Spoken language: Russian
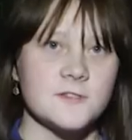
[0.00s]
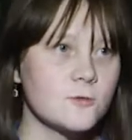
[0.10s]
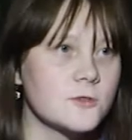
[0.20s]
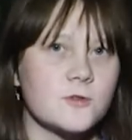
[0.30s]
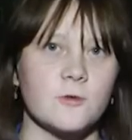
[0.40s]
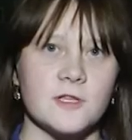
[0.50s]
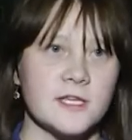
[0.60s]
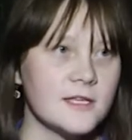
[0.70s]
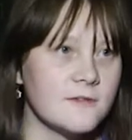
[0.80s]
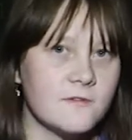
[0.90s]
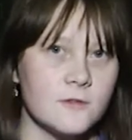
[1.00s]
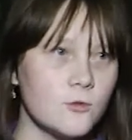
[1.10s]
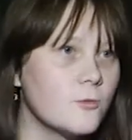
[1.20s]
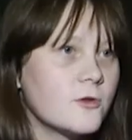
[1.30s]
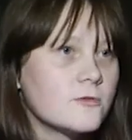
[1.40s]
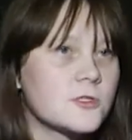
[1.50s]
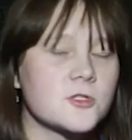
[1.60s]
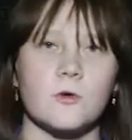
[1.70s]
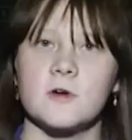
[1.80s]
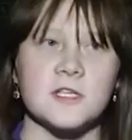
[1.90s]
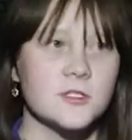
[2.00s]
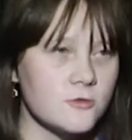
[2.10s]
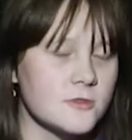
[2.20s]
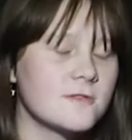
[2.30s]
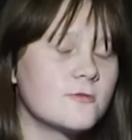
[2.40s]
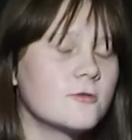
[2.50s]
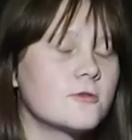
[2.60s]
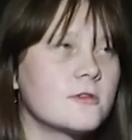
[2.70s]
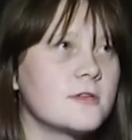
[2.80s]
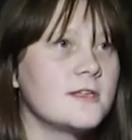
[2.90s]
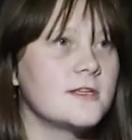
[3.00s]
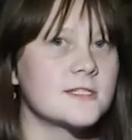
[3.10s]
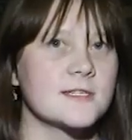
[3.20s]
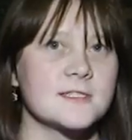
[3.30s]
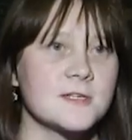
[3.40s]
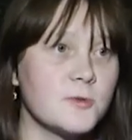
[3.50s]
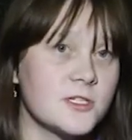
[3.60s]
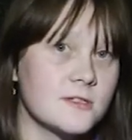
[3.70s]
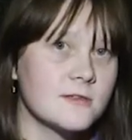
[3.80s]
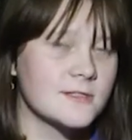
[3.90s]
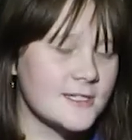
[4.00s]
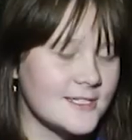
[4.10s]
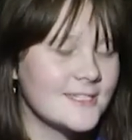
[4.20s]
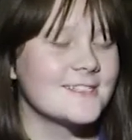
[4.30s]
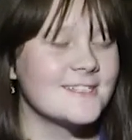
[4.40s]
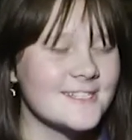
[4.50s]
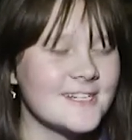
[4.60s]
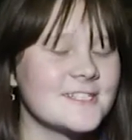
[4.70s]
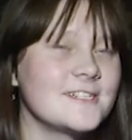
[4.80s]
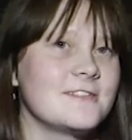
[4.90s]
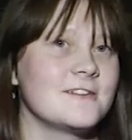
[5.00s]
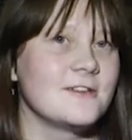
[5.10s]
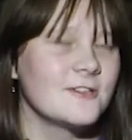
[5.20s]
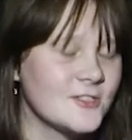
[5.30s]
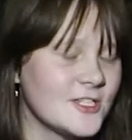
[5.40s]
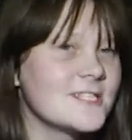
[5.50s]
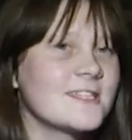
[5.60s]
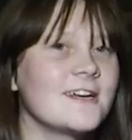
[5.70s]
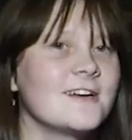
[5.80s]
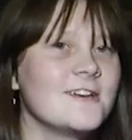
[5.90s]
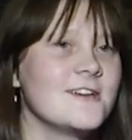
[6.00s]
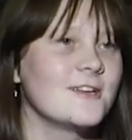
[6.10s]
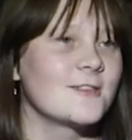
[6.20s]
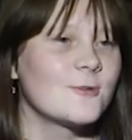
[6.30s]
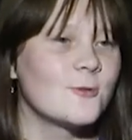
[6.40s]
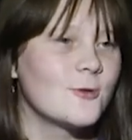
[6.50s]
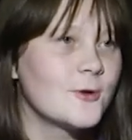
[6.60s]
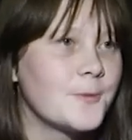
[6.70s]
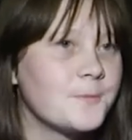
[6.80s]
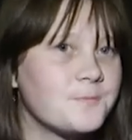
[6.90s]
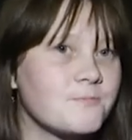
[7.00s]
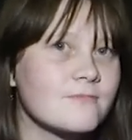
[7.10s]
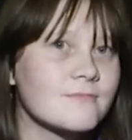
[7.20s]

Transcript: все, что они думают, что они чувствуют, и сказать, если сказать честно, то